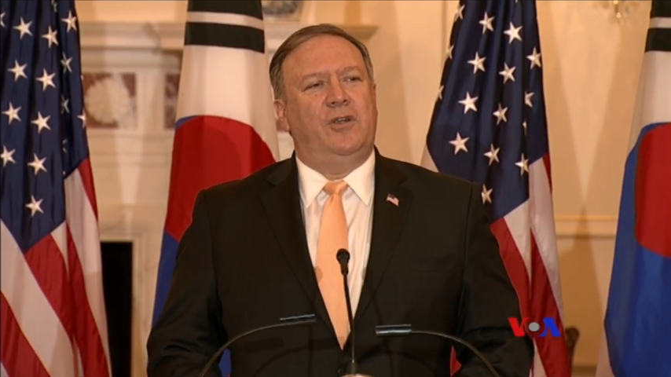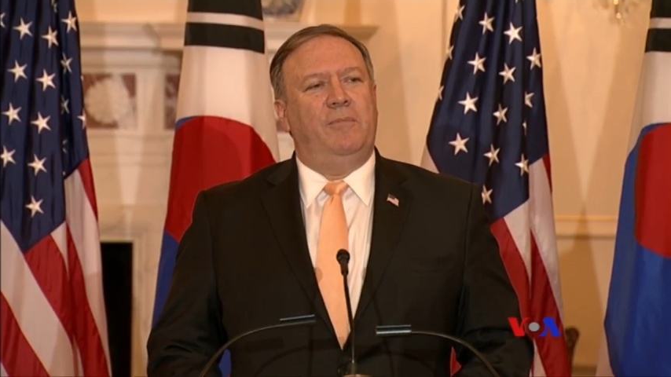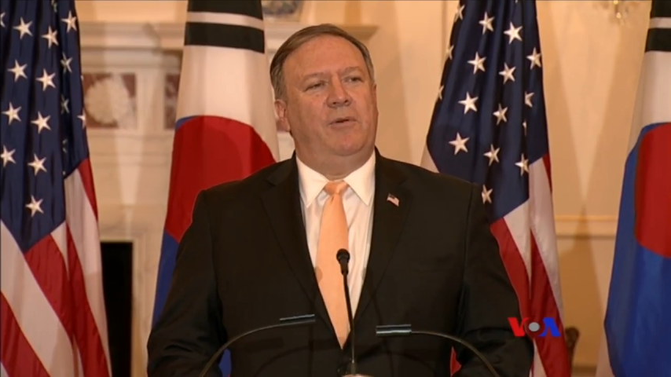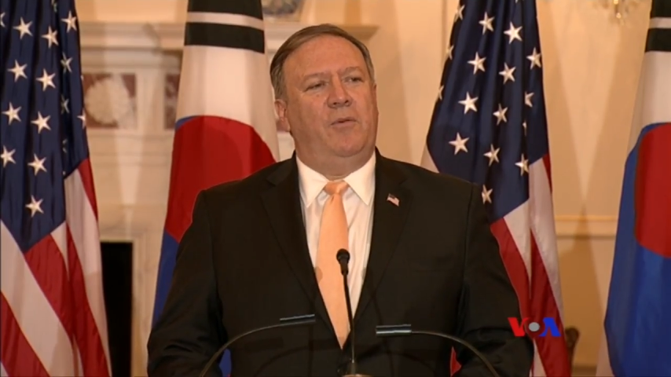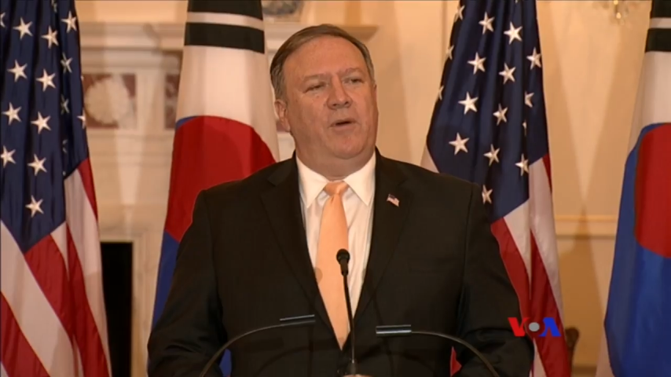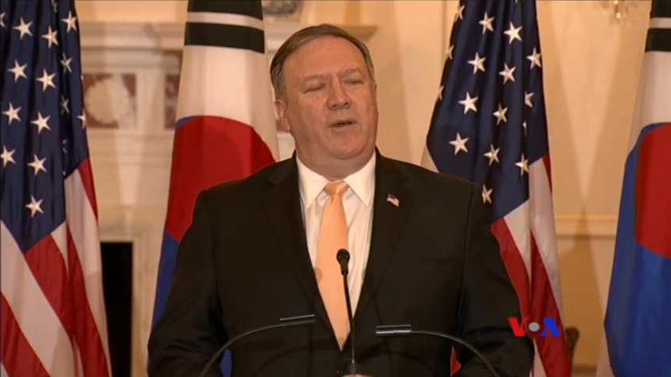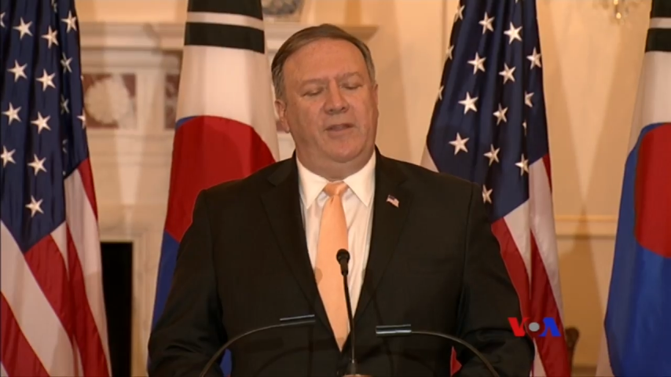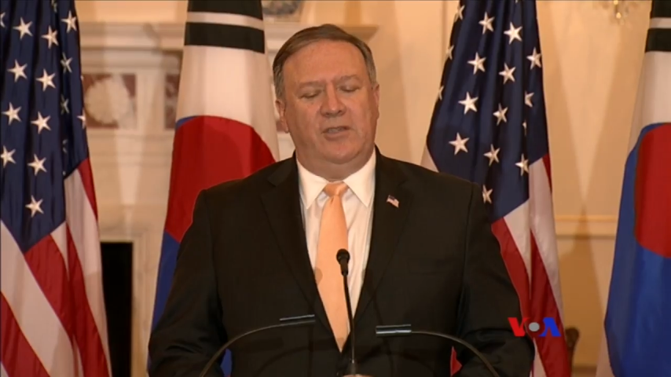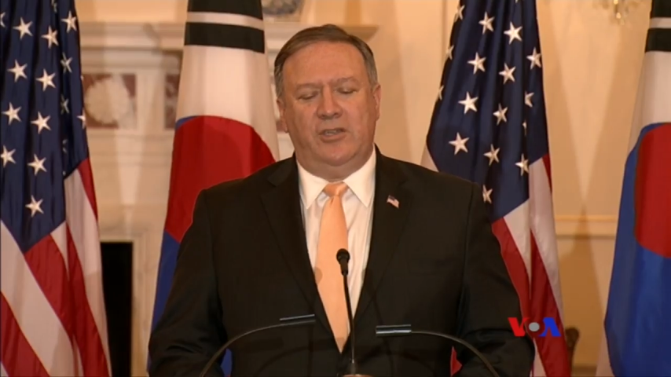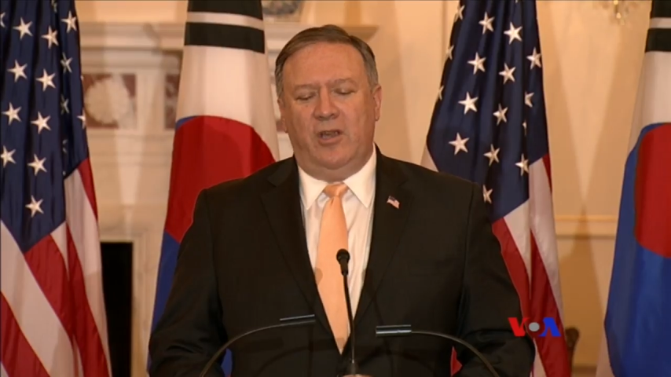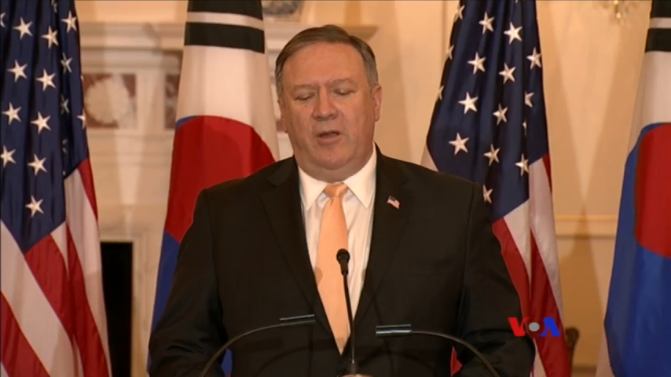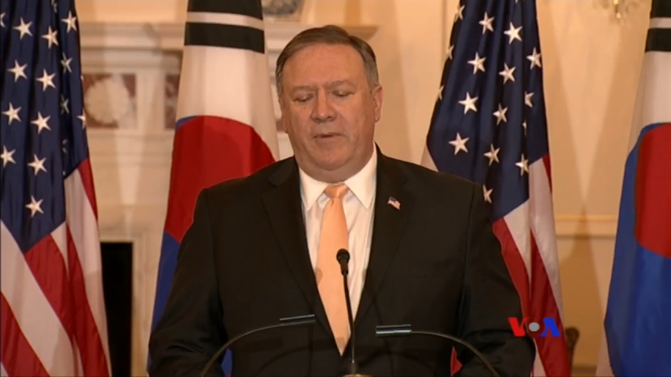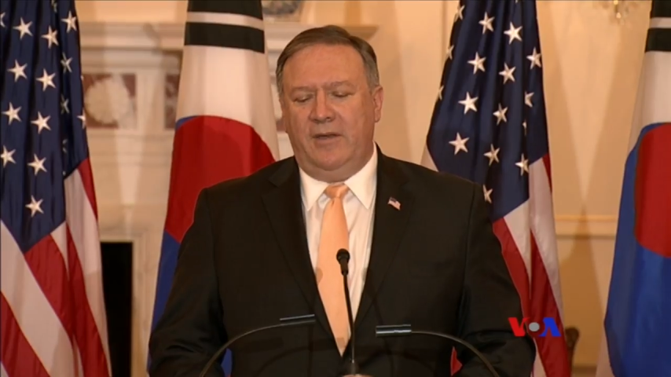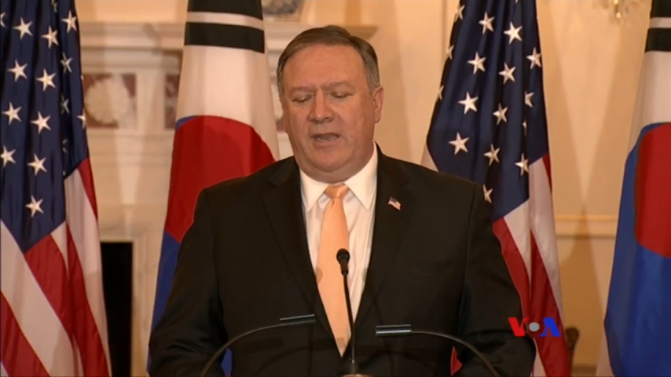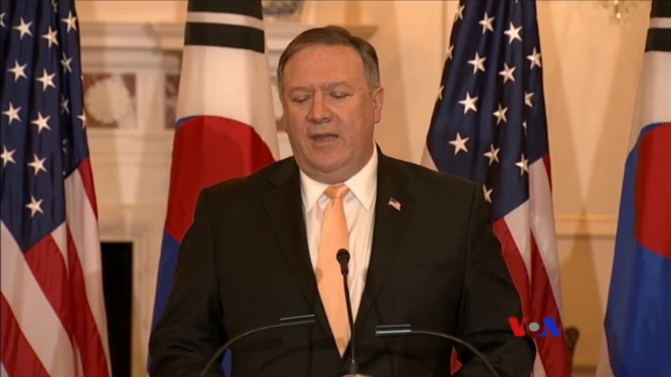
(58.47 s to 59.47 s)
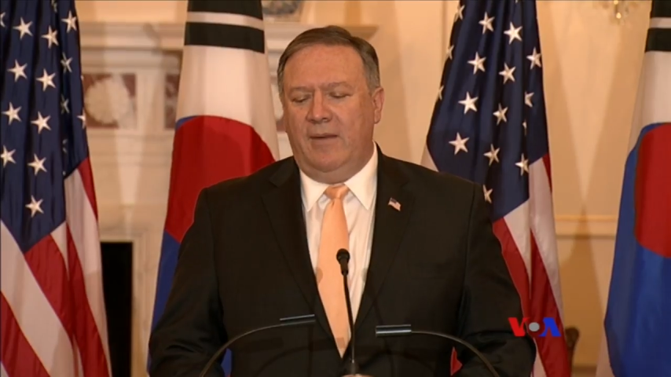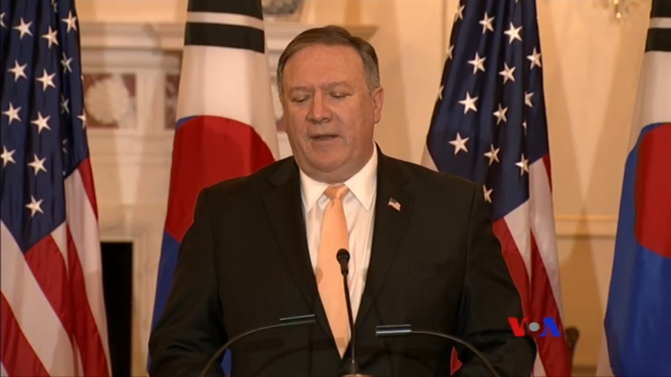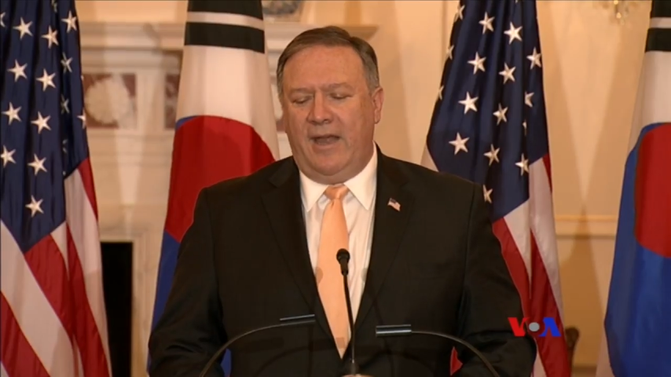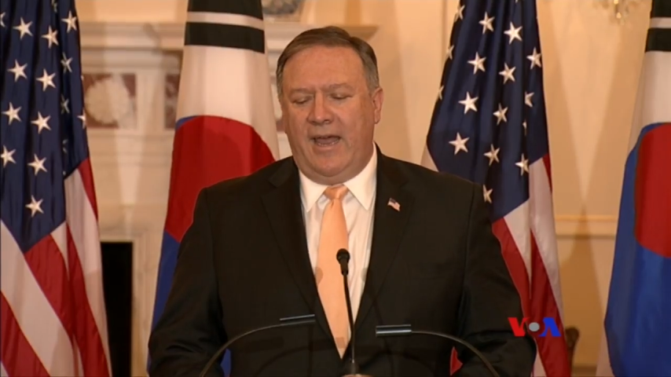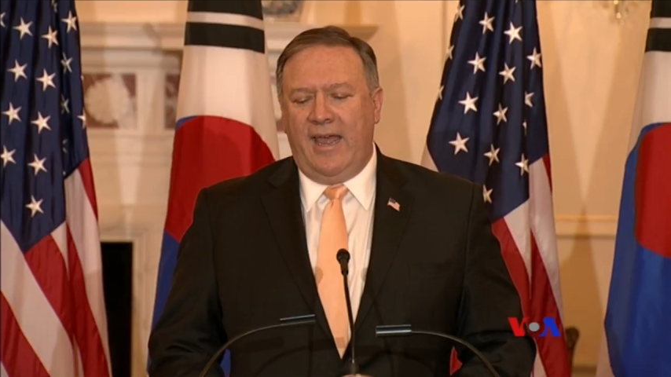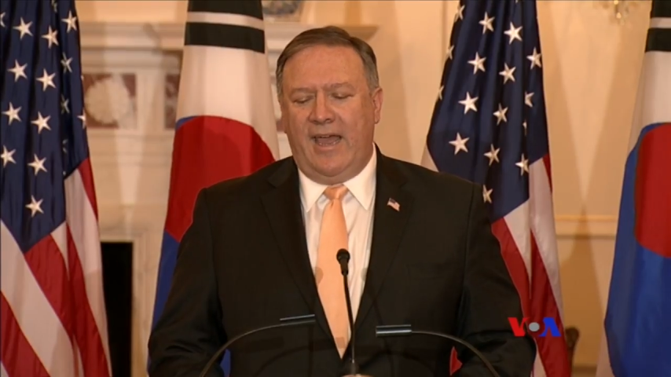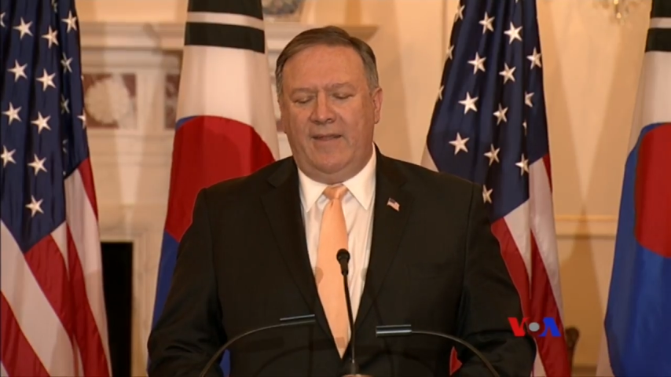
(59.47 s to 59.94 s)
我认为喺最
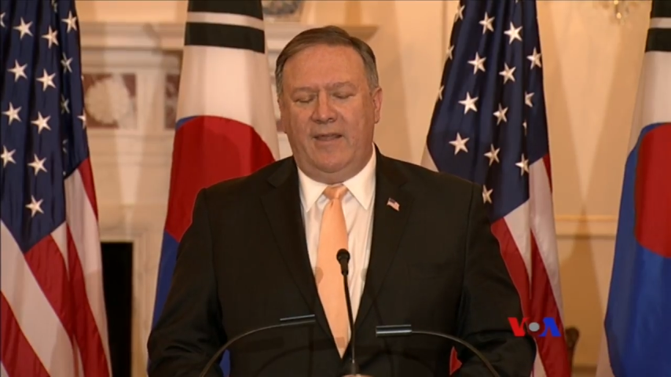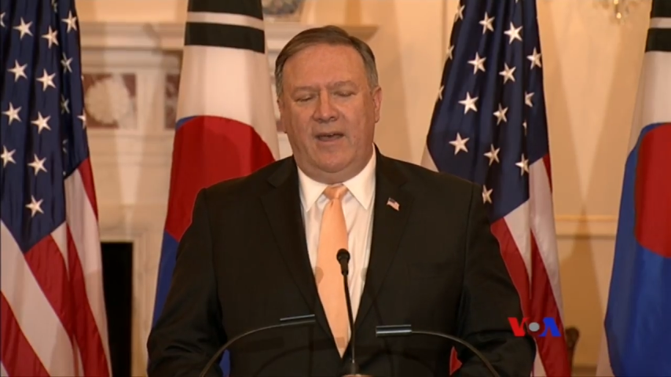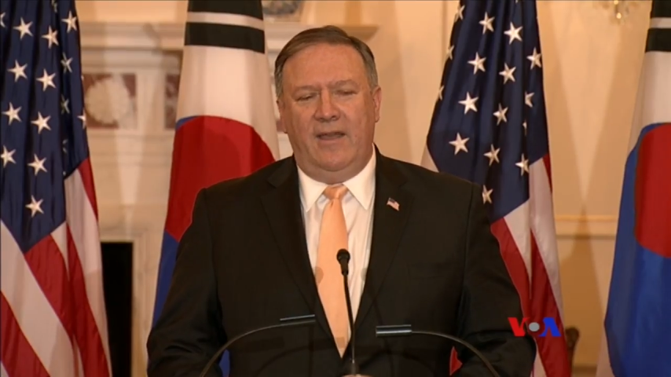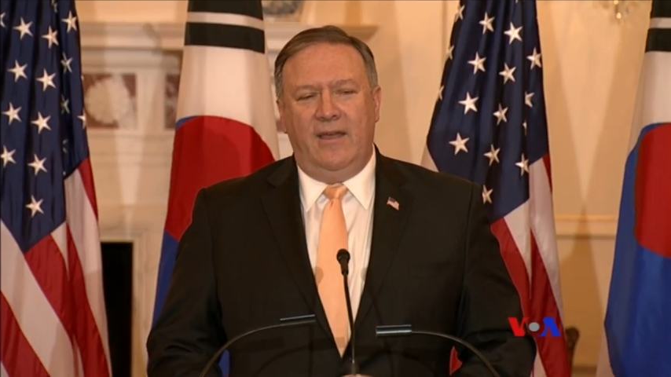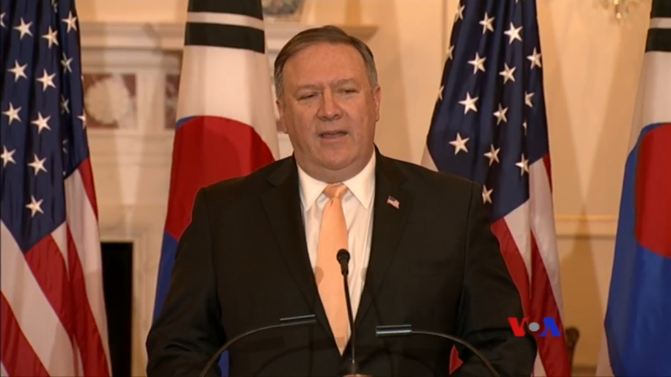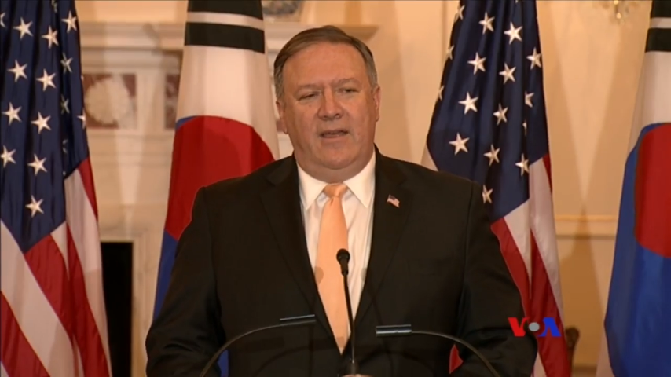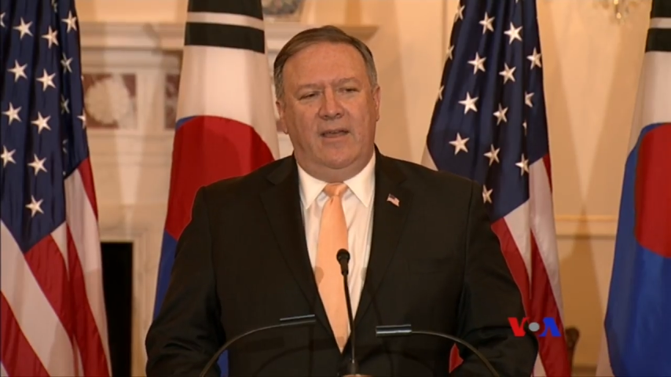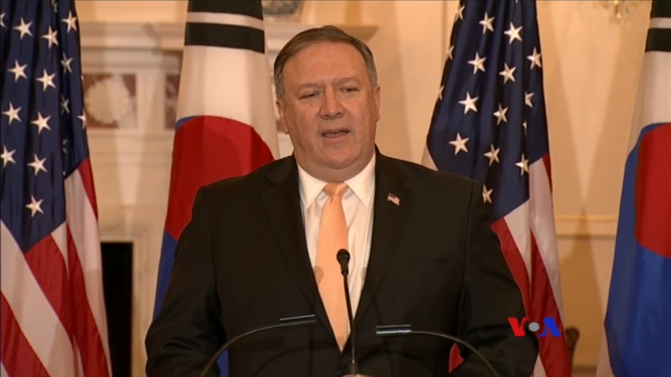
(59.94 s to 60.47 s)
终目标